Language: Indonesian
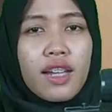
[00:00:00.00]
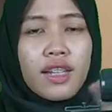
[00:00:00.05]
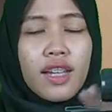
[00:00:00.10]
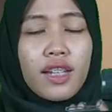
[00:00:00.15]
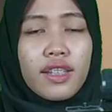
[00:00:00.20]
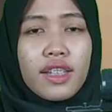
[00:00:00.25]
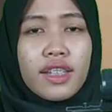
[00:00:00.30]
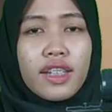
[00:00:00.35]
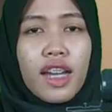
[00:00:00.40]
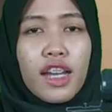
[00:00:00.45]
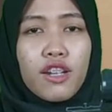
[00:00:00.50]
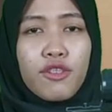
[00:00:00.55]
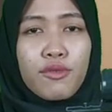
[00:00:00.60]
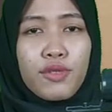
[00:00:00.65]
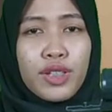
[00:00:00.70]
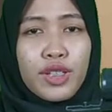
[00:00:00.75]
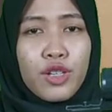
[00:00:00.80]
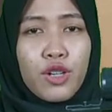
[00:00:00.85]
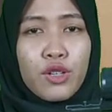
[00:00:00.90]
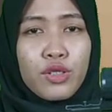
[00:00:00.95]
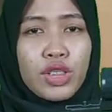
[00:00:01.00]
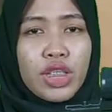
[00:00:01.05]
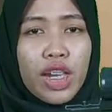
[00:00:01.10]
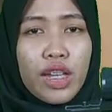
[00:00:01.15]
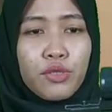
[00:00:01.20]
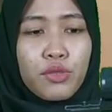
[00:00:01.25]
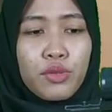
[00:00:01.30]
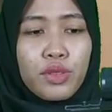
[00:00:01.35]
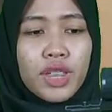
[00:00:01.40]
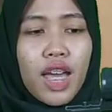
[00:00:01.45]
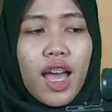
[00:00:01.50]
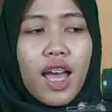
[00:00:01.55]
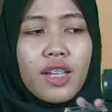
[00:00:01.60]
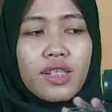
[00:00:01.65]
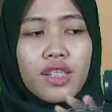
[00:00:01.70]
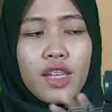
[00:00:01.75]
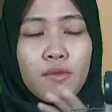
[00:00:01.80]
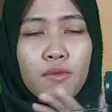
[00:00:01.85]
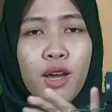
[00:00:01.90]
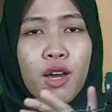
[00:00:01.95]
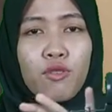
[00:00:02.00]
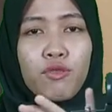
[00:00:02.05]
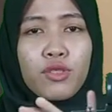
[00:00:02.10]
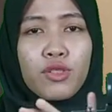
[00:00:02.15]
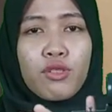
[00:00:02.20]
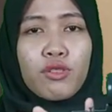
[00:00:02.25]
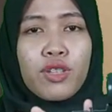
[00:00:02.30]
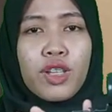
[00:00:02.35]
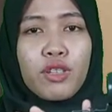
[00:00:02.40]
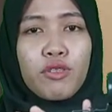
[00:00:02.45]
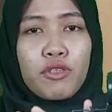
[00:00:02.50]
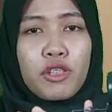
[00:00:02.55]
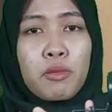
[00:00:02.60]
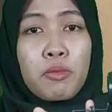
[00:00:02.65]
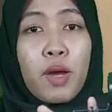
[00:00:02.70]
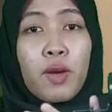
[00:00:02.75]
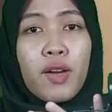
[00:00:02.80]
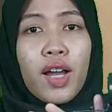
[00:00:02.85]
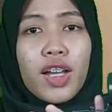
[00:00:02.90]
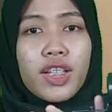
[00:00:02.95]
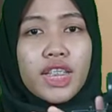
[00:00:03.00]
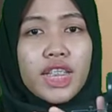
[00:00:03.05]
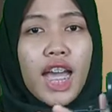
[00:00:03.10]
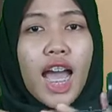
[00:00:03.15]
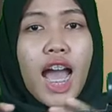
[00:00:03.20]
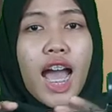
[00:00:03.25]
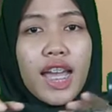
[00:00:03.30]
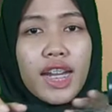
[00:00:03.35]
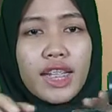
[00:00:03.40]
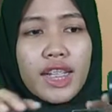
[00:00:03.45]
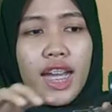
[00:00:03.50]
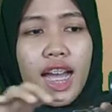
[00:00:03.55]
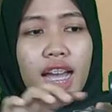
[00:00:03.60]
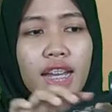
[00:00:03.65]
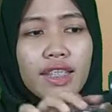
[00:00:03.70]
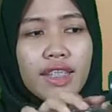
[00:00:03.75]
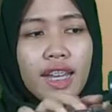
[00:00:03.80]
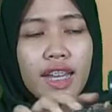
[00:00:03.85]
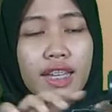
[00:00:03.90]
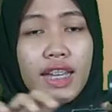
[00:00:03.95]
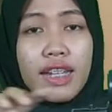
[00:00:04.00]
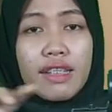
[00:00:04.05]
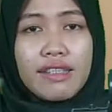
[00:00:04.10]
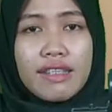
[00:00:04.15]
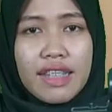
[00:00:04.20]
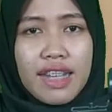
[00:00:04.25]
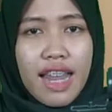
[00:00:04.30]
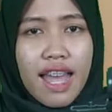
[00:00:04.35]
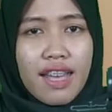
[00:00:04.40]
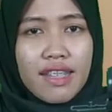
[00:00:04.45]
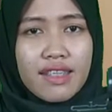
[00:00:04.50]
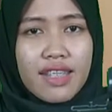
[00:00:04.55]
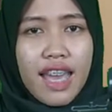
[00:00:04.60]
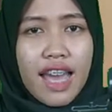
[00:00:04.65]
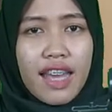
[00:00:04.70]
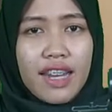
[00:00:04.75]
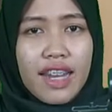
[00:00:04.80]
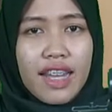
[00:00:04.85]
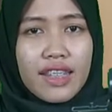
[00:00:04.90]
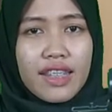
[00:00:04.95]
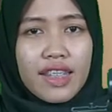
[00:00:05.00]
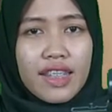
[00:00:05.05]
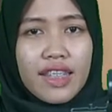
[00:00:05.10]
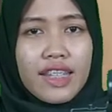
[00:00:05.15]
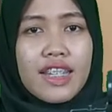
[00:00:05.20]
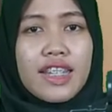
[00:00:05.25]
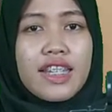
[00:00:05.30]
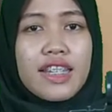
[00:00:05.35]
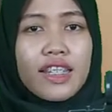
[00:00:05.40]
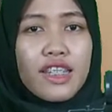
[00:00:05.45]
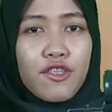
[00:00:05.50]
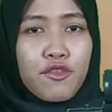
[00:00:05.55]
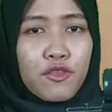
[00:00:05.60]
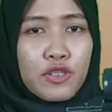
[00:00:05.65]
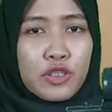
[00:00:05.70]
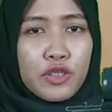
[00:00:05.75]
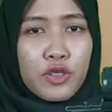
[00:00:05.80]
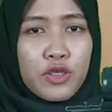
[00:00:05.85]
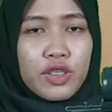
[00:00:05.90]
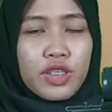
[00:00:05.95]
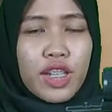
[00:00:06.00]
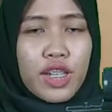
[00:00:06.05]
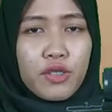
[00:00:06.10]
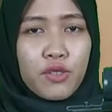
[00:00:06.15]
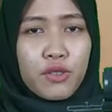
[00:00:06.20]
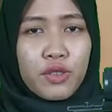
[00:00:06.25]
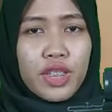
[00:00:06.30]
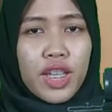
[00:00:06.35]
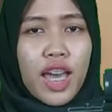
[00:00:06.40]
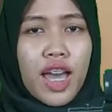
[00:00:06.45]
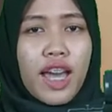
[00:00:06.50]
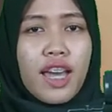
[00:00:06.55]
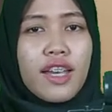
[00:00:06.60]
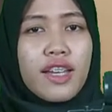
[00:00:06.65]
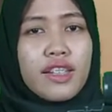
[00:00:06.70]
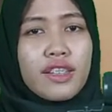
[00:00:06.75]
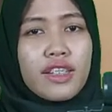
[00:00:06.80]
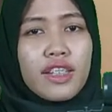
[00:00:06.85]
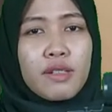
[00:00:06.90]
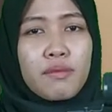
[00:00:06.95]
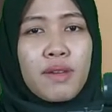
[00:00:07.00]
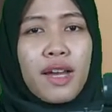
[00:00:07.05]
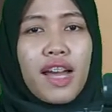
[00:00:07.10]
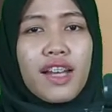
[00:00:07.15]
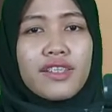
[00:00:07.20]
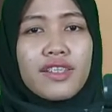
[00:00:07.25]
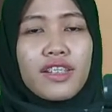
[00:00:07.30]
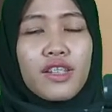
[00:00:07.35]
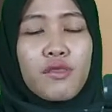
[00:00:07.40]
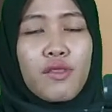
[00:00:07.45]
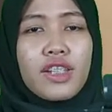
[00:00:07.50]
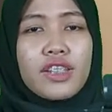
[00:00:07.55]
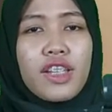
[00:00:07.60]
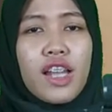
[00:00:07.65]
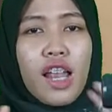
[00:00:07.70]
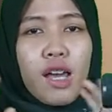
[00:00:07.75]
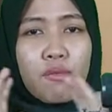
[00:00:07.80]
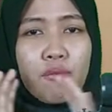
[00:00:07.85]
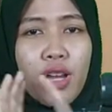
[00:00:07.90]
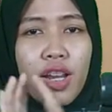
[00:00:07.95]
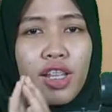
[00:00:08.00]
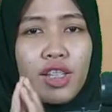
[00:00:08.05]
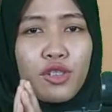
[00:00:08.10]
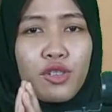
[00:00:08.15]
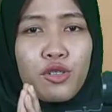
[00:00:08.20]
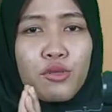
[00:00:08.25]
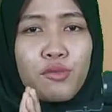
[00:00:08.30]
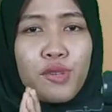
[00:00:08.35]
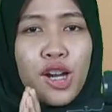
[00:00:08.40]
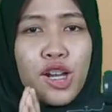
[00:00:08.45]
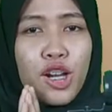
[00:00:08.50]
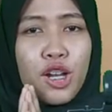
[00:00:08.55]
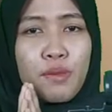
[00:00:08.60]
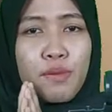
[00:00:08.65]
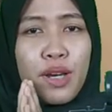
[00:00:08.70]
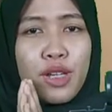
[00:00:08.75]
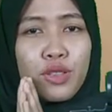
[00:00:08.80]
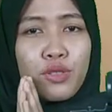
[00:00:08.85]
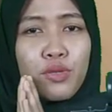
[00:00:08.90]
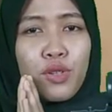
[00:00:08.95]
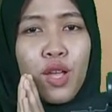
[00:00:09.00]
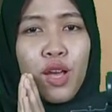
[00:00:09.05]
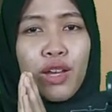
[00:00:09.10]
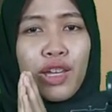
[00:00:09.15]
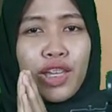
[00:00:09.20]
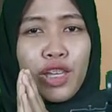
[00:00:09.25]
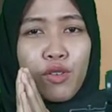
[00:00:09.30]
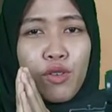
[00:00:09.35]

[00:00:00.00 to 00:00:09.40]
Nantikan video selanjutnya. Saya mau video selanjutnya mau kasih harganya yang jelas ya nanti di video selanjutnya. Terima kasih. Wassalamualaikum warahmatullahi